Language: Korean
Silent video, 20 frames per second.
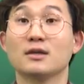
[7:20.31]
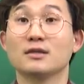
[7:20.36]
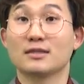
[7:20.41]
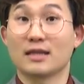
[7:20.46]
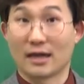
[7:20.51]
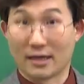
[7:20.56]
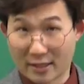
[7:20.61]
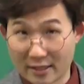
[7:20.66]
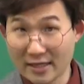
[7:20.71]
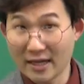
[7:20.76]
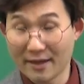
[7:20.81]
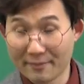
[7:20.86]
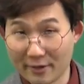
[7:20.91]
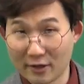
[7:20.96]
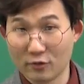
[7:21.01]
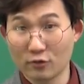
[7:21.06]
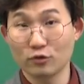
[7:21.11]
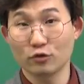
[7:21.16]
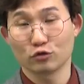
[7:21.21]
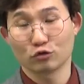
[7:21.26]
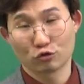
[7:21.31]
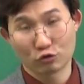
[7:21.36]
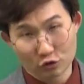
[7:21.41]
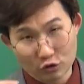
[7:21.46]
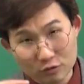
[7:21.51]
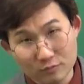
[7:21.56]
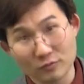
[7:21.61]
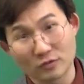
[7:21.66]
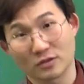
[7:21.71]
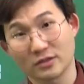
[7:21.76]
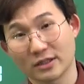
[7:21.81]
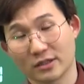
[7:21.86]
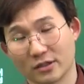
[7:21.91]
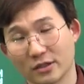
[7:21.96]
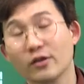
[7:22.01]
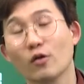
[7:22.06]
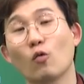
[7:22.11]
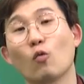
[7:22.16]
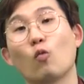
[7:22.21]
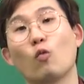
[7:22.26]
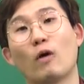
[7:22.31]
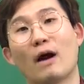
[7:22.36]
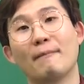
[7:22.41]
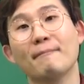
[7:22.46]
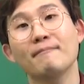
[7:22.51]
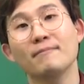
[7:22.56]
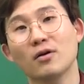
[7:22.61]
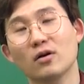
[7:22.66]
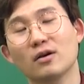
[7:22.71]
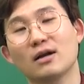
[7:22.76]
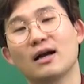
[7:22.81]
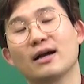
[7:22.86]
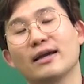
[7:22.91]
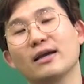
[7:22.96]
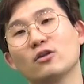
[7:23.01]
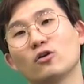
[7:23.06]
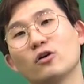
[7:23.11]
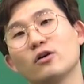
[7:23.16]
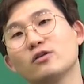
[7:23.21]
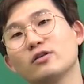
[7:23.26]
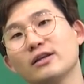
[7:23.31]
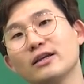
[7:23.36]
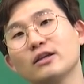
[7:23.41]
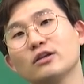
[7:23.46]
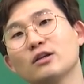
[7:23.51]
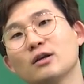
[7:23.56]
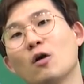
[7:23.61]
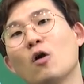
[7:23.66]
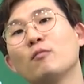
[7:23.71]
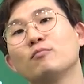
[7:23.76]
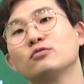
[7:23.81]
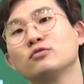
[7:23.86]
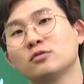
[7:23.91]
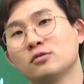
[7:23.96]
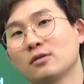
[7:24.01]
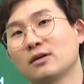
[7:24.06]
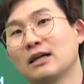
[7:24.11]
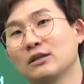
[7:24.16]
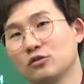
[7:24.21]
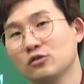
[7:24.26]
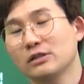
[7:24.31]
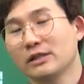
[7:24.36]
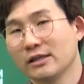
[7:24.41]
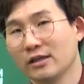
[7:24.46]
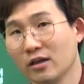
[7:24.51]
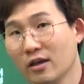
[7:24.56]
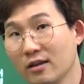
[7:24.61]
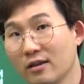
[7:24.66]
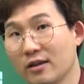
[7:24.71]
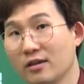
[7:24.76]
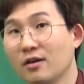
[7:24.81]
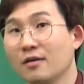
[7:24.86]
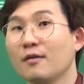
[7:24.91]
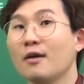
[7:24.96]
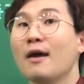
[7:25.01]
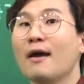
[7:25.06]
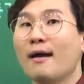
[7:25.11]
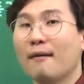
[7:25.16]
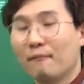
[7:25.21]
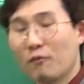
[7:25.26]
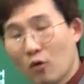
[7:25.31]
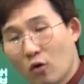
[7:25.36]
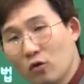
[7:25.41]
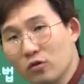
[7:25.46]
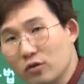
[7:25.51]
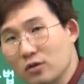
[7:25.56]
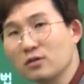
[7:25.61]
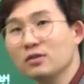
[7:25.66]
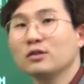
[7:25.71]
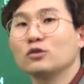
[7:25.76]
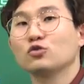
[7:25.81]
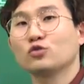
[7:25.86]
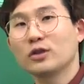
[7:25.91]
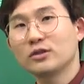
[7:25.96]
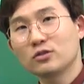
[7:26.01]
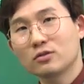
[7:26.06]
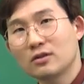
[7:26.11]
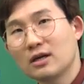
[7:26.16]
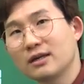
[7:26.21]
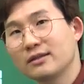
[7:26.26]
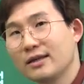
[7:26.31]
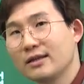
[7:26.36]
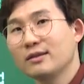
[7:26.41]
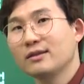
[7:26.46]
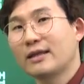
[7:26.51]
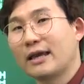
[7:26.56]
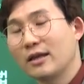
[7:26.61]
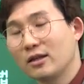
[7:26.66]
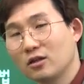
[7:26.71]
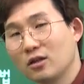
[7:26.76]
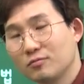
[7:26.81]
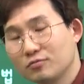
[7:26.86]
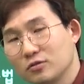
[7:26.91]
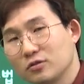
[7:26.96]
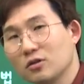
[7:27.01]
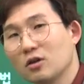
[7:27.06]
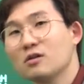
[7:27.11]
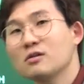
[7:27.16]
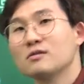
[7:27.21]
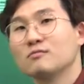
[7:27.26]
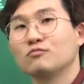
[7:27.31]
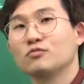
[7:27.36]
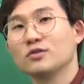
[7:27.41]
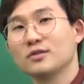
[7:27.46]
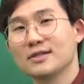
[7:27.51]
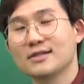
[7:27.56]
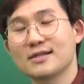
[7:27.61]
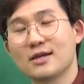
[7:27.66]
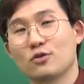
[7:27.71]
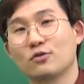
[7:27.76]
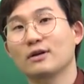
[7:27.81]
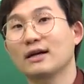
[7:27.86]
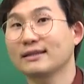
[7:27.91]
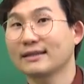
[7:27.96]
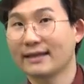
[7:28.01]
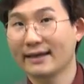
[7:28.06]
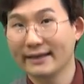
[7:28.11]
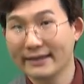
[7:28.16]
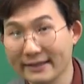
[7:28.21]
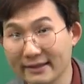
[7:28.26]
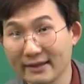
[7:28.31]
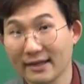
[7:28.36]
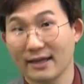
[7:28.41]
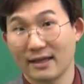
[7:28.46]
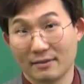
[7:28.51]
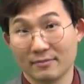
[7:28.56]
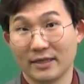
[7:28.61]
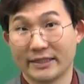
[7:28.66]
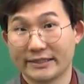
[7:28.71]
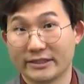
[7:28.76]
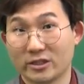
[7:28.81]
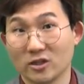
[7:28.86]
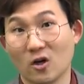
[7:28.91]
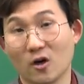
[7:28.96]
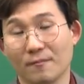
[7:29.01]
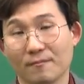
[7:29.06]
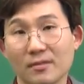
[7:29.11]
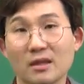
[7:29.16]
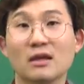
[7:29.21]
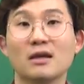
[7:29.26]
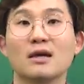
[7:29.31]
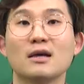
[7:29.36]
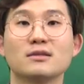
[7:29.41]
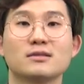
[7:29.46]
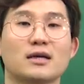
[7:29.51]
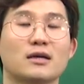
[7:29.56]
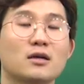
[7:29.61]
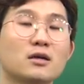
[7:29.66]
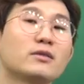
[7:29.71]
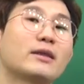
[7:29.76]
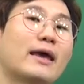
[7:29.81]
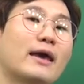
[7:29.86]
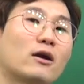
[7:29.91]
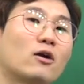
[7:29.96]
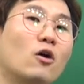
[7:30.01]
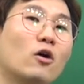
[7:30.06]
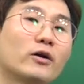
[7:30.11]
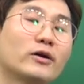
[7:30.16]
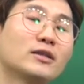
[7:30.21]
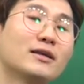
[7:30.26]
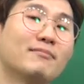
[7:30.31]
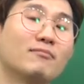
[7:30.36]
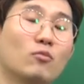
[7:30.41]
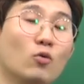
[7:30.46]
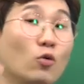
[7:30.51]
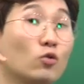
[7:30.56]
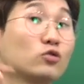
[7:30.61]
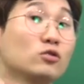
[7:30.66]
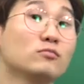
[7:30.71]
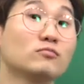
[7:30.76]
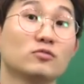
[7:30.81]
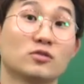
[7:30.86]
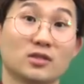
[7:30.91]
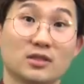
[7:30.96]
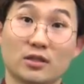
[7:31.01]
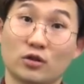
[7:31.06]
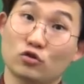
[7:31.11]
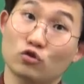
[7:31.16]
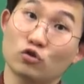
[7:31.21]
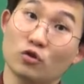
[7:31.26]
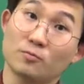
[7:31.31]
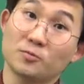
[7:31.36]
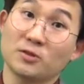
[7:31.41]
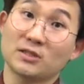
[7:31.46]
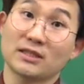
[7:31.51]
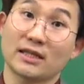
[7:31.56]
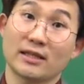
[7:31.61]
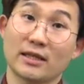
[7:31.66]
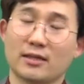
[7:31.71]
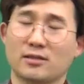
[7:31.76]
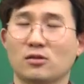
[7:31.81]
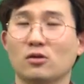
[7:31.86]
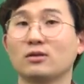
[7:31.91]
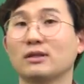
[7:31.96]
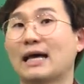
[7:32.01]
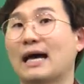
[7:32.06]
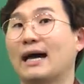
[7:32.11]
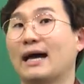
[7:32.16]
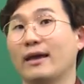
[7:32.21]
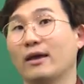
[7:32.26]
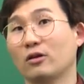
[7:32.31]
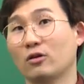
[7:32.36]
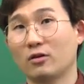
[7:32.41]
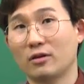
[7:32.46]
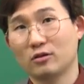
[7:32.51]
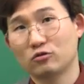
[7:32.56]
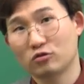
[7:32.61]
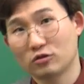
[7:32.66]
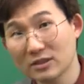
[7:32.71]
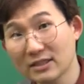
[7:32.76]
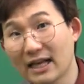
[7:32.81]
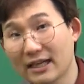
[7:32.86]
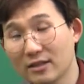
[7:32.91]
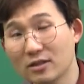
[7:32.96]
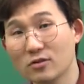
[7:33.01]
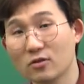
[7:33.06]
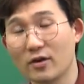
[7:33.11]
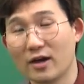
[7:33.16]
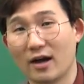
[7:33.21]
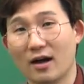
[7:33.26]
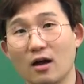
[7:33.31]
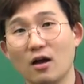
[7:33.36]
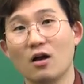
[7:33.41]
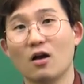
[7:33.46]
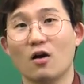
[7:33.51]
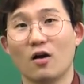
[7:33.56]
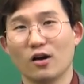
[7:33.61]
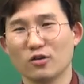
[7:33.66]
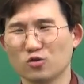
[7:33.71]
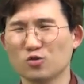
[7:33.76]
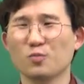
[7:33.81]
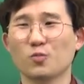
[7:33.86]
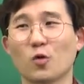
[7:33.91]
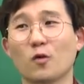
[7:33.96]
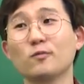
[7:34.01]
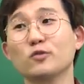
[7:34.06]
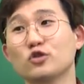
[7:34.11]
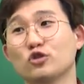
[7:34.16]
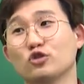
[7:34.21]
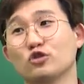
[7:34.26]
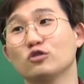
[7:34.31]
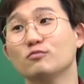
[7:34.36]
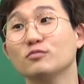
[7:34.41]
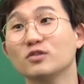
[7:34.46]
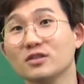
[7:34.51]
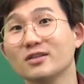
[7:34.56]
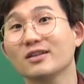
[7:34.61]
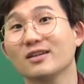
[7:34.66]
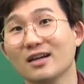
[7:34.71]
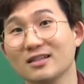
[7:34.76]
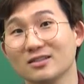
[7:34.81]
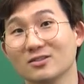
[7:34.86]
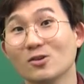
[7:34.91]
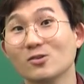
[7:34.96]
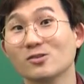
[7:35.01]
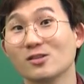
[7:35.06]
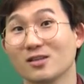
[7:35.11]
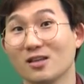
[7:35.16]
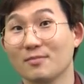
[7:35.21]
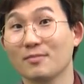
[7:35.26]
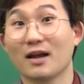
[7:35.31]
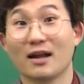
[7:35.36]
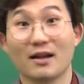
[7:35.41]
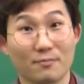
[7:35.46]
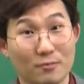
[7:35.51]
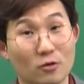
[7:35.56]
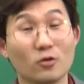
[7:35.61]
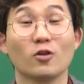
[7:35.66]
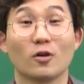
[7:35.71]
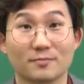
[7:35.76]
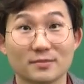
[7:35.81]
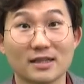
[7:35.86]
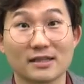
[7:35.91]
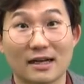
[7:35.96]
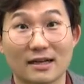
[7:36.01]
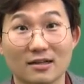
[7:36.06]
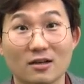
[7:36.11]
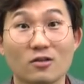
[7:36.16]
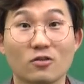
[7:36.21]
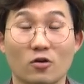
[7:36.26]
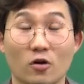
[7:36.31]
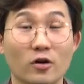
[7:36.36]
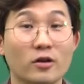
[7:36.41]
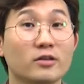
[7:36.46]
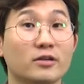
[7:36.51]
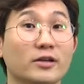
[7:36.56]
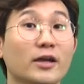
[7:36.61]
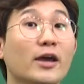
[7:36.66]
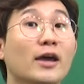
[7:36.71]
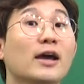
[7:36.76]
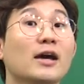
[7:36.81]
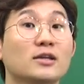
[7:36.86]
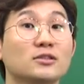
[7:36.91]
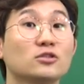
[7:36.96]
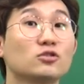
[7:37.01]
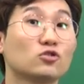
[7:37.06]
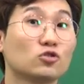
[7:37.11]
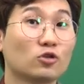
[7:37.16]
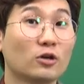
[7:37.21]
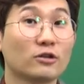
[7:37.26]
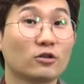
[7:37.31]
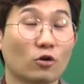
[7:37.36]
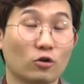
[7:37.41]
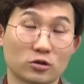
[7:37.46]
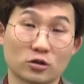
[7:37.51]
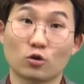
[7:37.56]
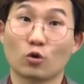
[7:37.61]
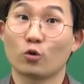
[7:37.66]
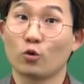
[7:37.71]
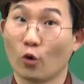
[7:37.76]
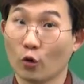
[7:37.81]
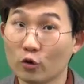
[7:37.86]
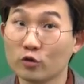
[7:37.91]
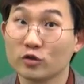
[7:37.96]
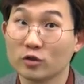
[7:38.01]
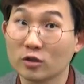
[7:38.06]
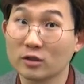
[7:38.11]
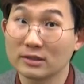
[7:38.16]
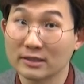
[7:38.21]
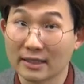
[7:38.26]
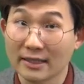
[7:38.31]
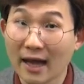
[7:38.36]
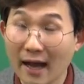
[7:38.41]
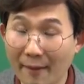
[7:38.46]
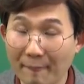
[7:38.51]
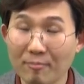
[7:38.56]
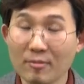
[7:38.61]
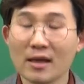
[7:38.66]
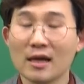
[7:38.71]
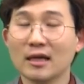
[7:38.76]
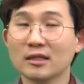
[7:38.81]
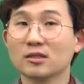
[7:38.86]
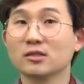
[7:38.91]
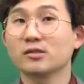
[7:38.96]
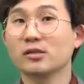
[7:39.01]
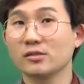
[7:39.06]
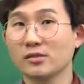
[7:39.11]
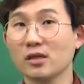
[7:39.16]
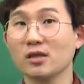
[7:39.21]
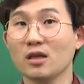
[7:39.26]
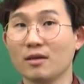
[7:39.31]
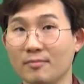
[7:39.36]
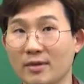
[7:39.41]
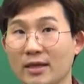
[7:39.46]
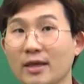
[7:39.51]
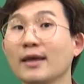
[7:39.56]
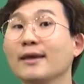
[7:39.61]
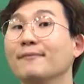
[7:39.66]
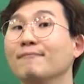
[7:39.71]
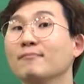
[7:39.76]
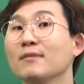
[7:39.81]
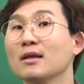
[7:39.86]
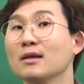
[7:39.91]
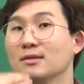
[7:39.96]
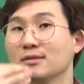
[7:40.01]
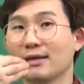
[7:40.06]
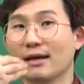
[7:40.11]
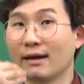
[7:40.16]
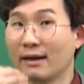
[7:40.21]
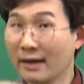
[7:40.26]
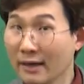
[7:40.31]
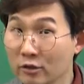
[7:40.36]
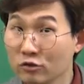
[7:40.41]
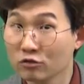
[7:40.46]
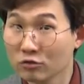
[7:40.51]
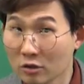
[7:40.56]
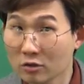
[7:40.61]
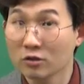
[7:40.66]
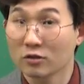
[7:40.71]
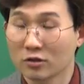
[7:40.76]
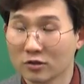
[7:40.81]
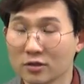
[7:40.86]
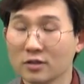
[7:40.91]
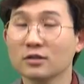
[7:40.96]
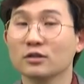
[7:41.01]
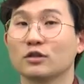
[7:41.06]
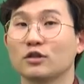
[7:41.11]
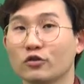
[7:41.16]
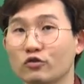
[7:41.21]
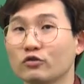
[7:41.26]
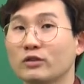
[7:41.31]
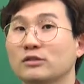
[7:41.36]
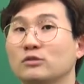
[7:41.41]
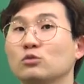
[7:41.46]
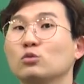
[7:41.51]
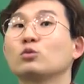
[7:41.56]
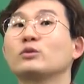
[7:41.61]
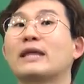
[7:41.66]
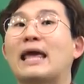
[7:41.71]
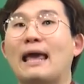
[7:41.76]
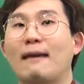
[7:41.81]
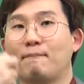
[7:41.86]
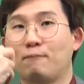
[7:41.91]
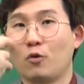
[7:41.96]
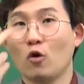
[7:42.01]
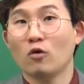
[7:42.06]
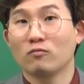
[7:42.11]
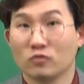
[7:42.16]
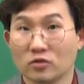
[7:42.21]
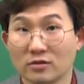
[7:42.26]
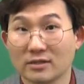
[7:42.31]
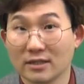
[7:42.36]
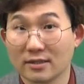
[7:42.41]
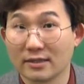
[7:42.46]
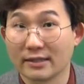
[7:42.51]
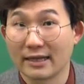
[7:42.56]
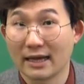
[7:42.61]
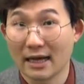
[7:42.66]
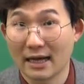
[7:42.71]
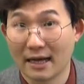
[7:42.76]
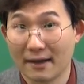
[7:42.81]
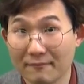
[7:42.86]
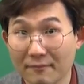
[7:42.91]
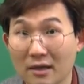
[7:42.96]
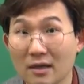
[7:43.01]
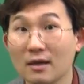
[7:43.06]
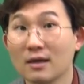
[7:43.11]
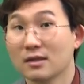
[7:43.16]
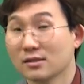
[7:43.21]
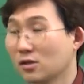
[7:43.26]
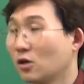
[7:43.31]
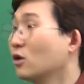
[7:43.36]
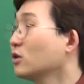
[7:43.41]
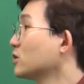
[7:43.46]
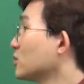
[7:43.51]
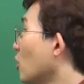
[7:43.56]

자, 그야말로 수능 문제들이 완벽하게 너희들이 분석할 수 있게 되는 모든 최적화된 데이터 분석 문제 자료가 다 있다 이 말이죠. 자, 근데 거기는 모든 문제를 수업 시간에서 다 해결해 주진 않을 거야. 아, 좀 너무 쉬운 문제까지 선생님이 할 필요는 없잖아. 그건 너희들이 스스로 하는 것이 더 효율적이잖아. 그래서 선생님이 자, 해주려는 것은 그중에서도 대표 문제들이야. 그래서